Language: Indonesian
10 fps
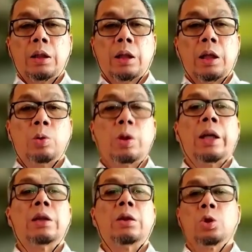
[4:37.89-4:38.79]

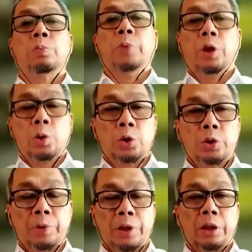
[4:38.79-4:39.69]
lakukan
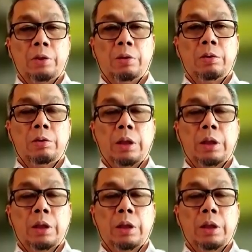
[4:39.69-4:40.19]
terus-menerus begitu.